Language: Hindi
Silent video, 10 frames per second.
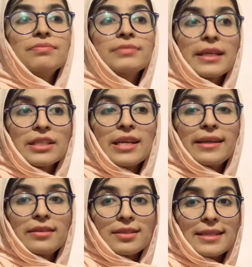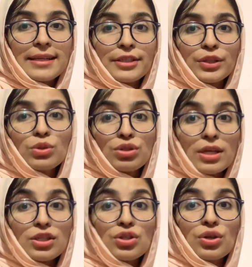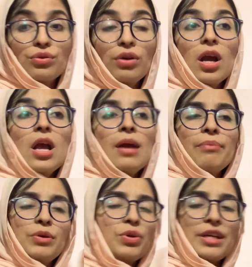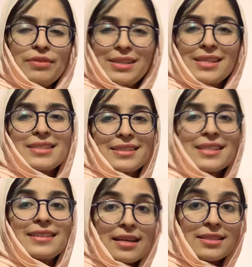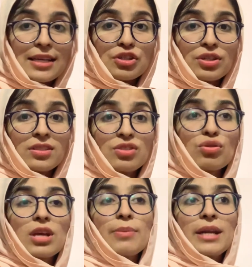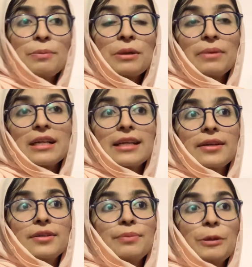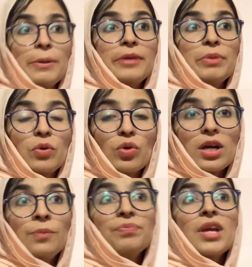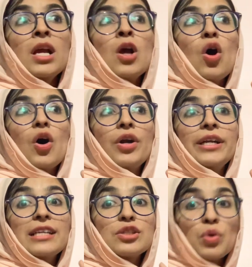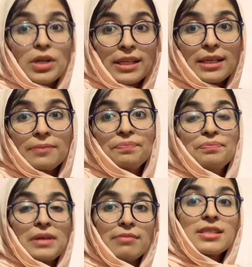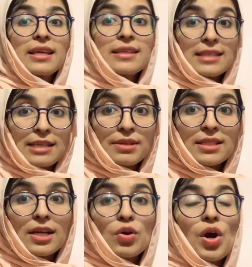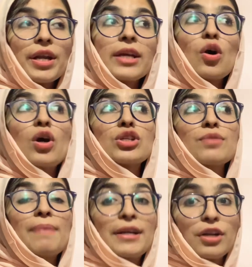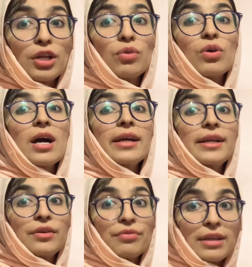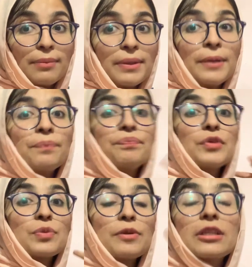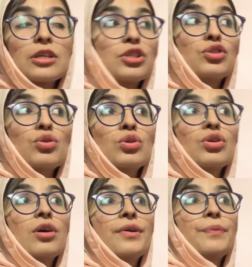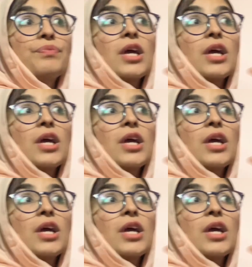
लाइक डेट सेट कर दू चेंज कर दू बट वट एवर इट इज इट इज अ टेस्ट सेशन जो कि हमारे बीमेट बीमेट uh, में होगा और इट इज टोटली पीएमडीसी के सिलेबस के अकॉर्डिंग और जो पैटर्न होगा इट विल भी उसमें uh, जो uh,